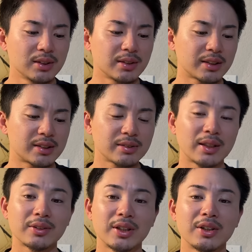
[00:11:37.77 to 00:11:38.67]
で、
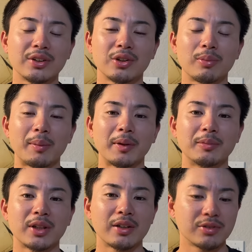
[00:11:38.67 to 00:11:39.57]
ツーアウト二塁という場面に
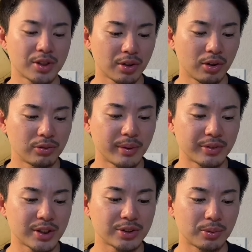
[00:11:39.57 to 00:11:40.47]
迎えるんですけど、上
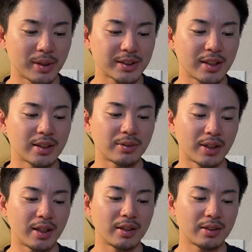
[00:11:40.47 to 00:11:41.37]
野選手をまあ
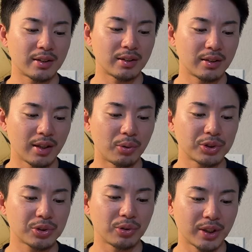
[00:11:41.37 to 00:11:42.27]
センターフライで押
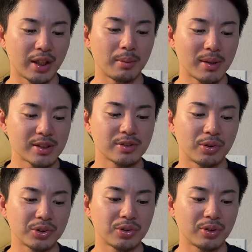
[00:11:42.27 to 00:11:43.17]
し込んで、まっすぐ
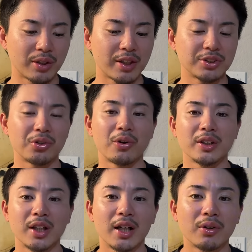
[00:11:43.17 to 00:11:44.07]
で押し込んだのは非常に良
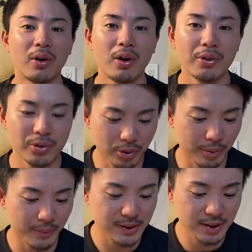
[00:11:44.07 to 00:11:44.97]
かったなというふうに
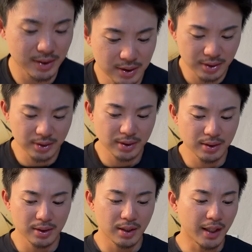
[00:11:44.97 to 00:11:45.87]
思います。
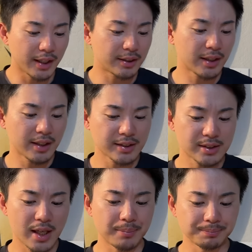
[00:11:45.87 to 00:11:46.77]
はい。でで
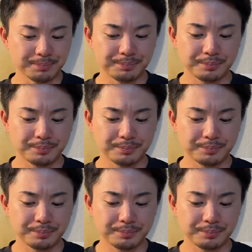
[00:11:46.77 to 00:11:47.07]
すね、